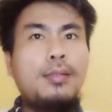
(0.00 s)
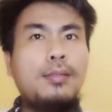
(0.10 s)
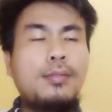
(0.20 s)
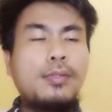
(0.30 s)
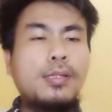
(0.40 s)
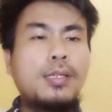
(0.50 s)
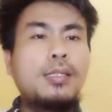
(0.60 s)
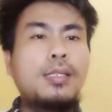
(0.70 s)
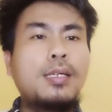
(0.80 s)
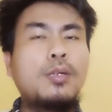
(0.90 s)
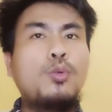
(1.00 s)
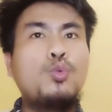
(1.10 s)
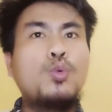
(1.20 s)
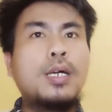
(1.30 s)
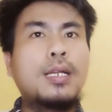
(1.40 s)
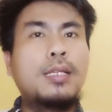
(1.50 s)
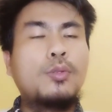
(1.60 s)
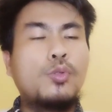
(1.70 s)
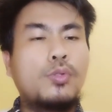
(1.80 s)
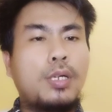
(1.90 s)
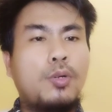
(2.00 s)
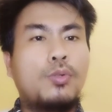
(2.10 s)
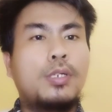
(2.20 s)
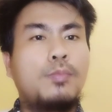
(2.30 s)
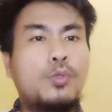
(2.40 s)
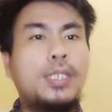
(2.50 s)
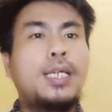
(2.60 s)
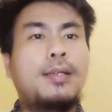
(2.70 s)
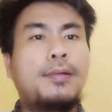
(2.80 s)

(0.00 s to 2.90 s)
sekitar 200 tahun kemudian